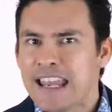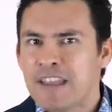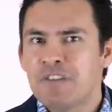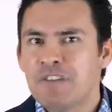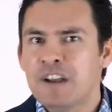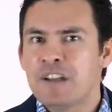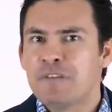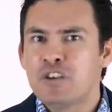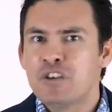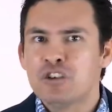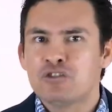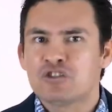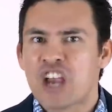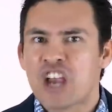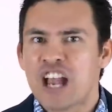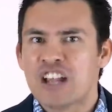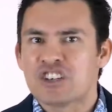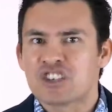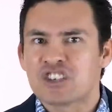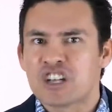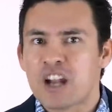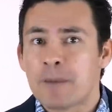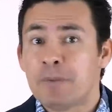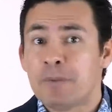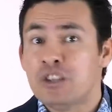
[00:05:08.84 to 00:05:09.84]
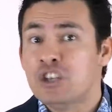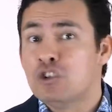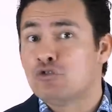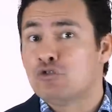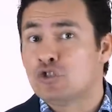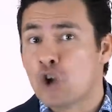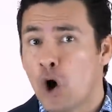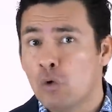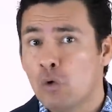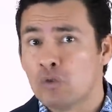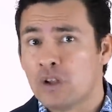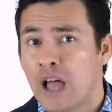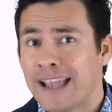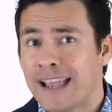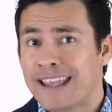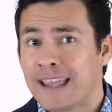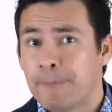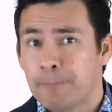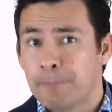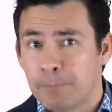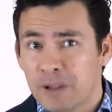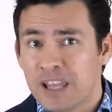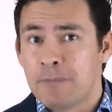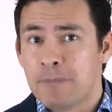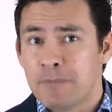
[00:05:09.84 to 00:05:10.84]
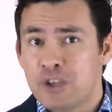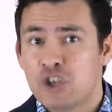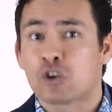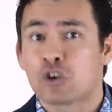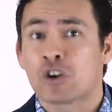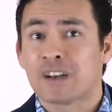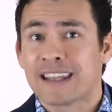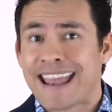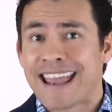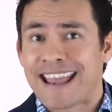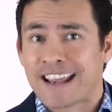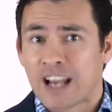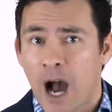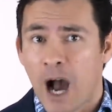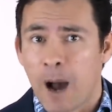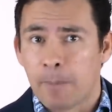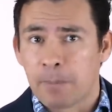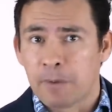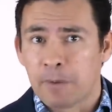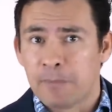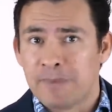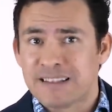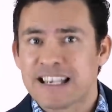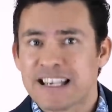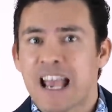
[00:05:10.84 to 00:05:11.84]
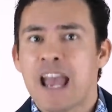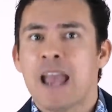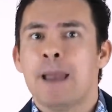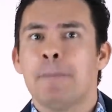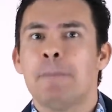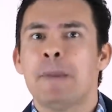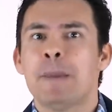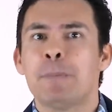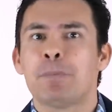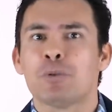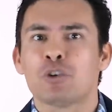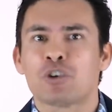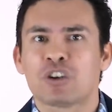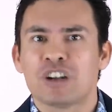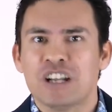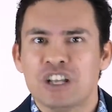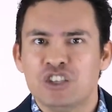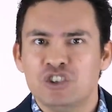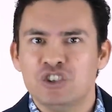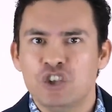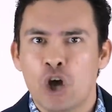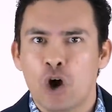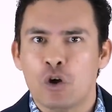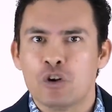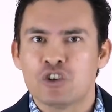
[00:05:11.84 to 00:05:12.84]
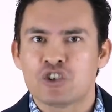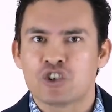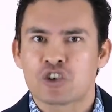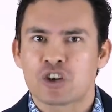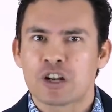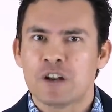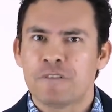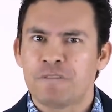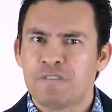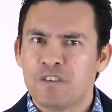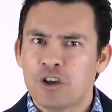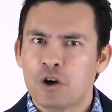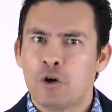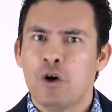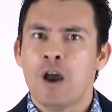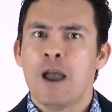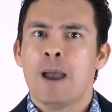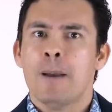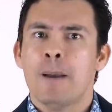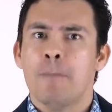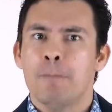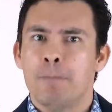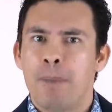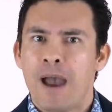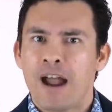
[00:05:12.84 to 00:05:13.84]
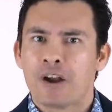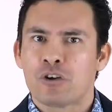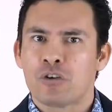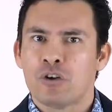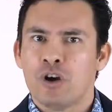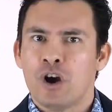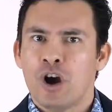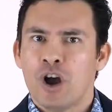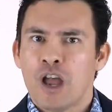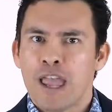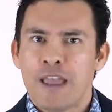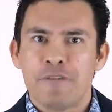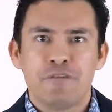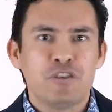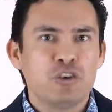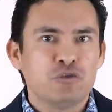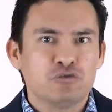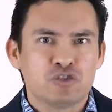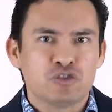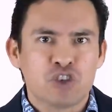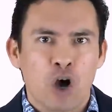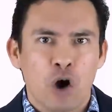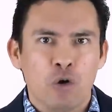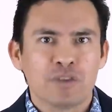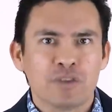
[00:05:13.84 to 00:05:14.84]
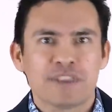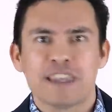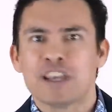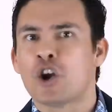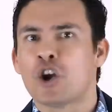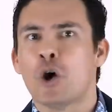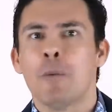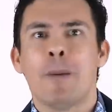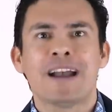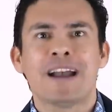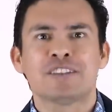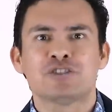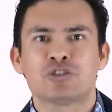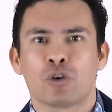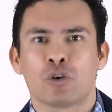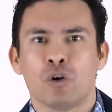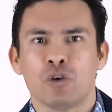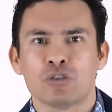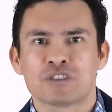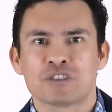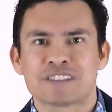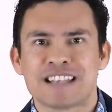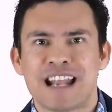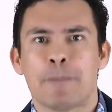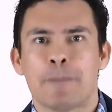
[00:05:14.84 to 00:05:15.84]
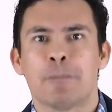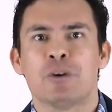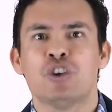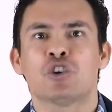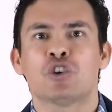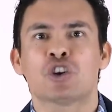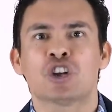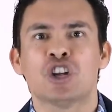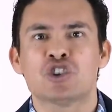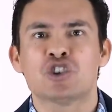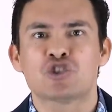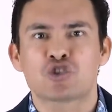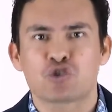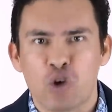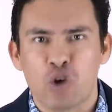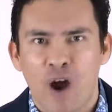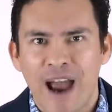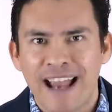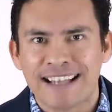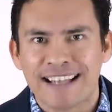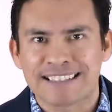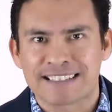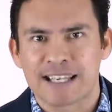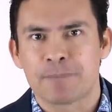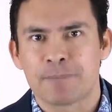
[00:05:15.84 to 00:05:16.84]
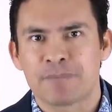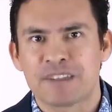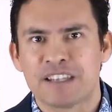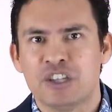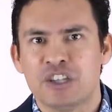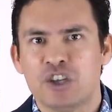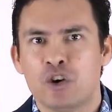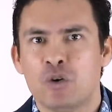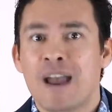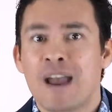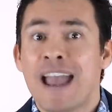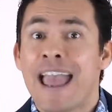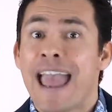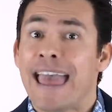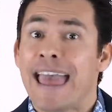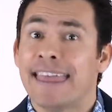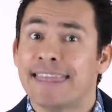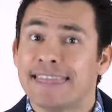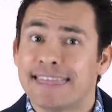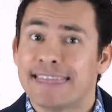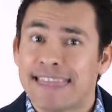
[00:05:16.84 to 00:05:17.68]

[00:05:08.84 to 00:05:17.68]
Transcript: этого парня в зеркале, и я обожаю эту прическу. Поверьте, вы получите комплименты, потому что люди заметят изменения, и вам станет лучше.